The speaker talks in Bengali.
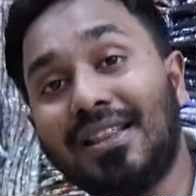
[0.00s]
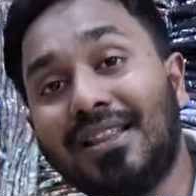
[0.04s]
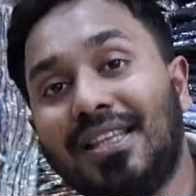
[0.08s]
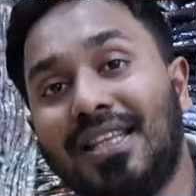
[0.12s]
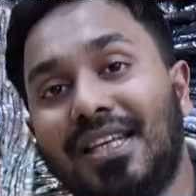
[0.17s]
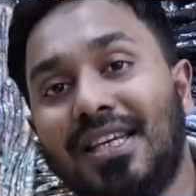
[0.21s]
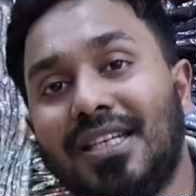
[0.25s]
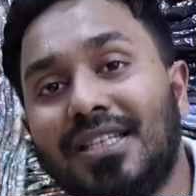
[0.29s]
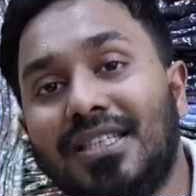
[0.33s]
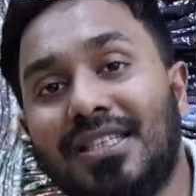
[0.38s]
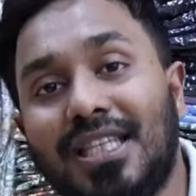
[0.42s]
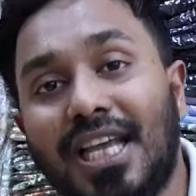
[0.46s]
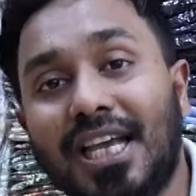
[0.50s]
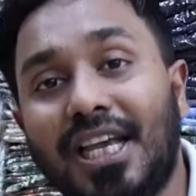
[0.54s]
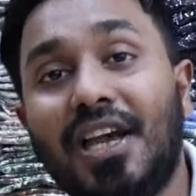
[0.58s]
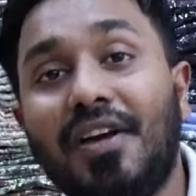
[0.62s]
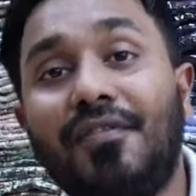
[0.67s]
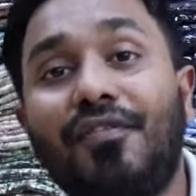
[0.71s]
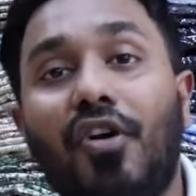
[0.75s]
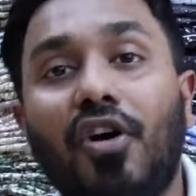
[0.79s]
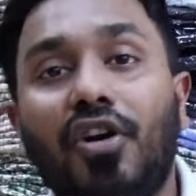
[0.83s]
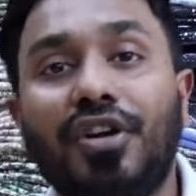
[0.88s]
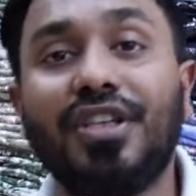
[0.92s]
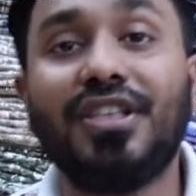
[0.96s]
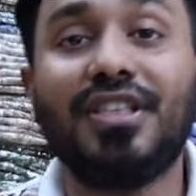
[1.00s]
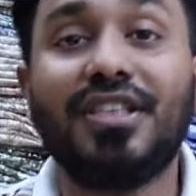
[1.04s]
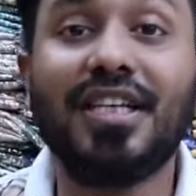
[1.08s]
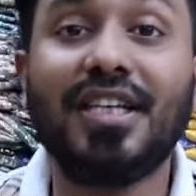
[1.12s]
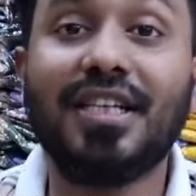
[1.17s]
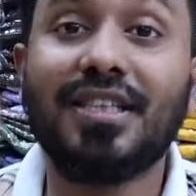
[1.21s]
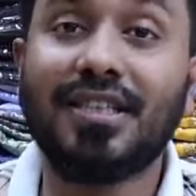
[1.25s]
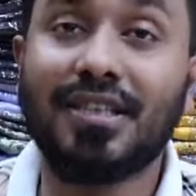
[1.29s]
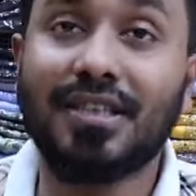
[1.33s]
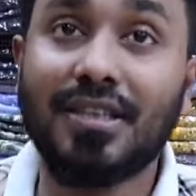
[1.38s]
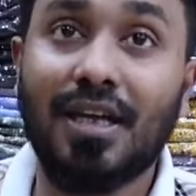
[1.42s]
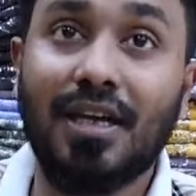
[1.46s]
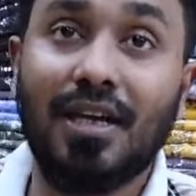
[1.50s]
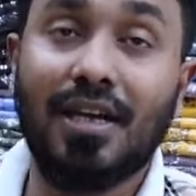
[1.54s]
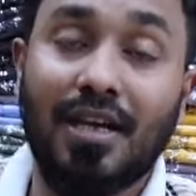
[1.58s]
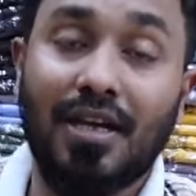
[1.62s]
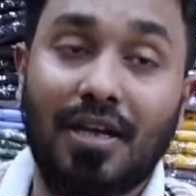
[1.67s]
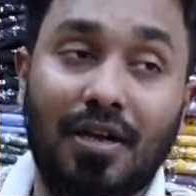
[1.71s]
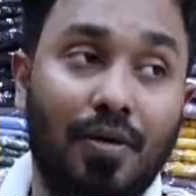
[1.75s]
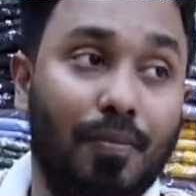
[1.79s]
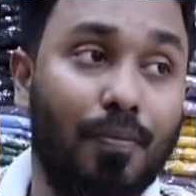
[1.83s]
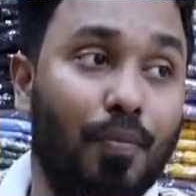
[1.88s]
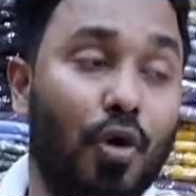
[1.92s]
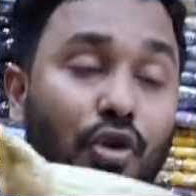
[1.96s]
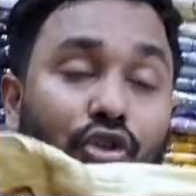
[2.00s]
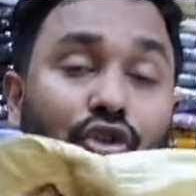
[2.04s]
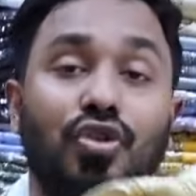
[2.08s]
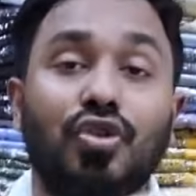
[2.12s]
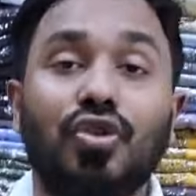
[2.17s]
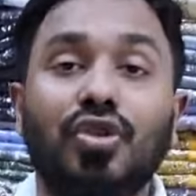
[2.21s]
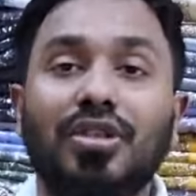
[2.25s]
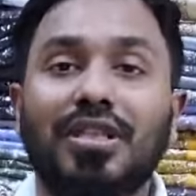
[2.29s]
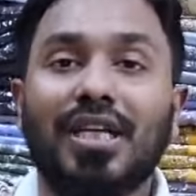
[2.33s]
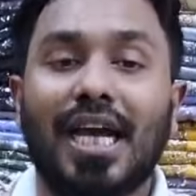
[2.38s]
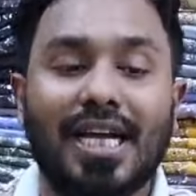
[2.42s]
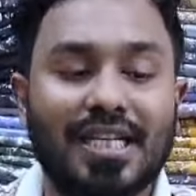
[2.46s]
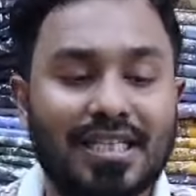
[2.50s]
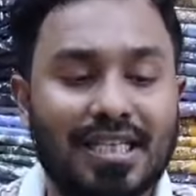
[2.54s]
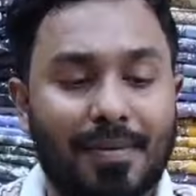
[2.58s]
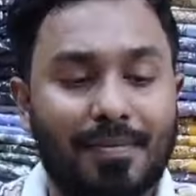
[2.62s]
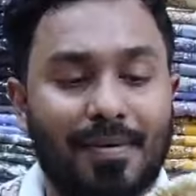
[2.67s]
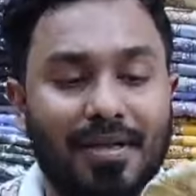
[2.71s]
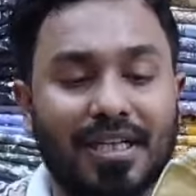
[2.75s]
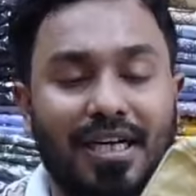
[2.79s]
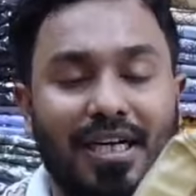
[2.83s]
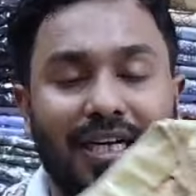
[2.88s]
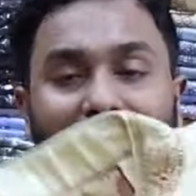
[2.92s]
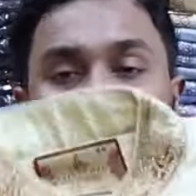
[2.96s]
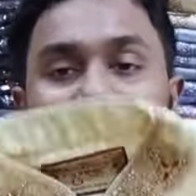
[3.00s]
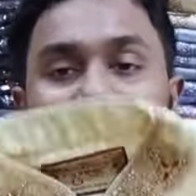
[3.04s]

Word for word: আটত্রিশ থেকে ফর্টি সিক্স পর্যন্ত সাইজ আমাদের